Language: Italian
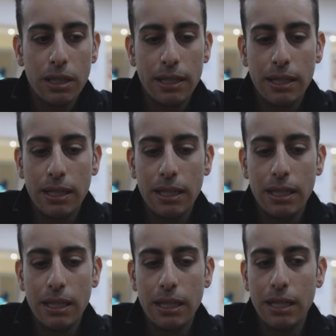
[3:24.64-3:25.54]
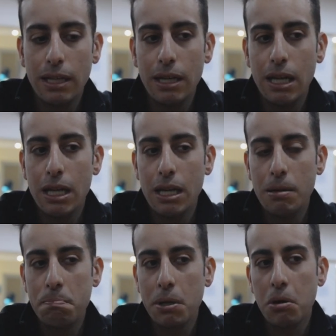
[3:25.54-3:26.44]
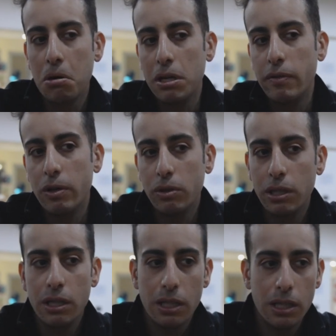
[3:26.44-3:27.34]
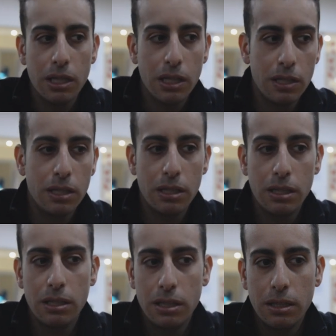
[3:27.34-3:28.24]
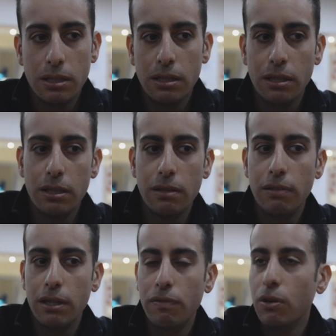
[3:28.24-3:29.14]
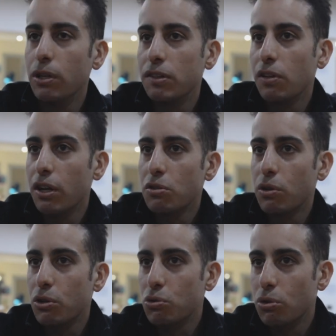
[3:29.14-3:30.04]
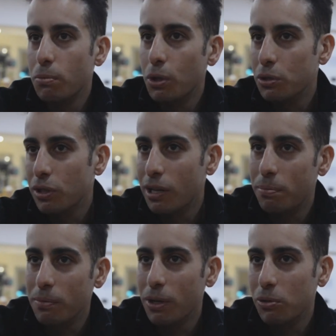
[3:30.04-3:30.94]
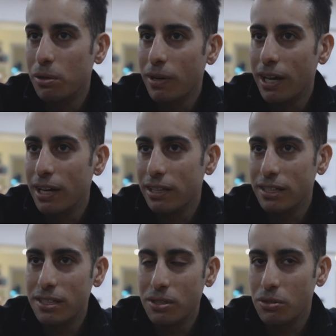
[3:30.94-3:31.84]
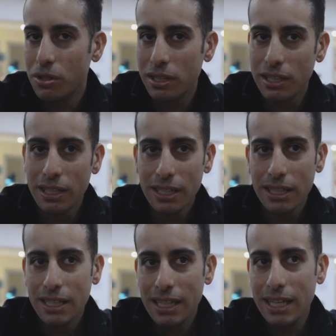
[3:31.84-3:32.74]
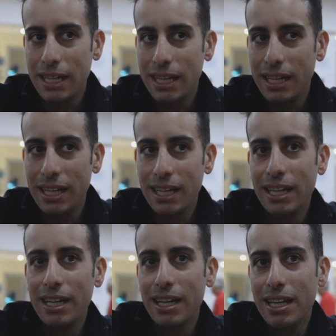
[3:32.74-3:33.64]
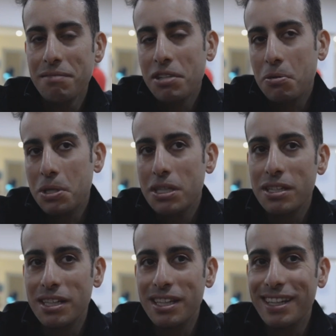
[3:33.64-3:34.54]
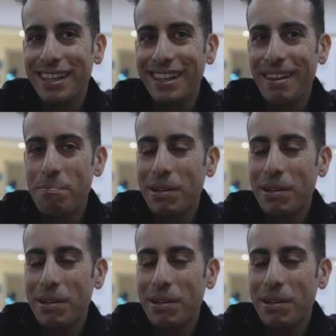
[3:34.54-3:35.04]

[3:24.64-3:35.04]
eh, però a livello di, di, di, di condizione sono cresciuto molto dalla prima all'ultima gara in dieci giorni eh, e via, quindi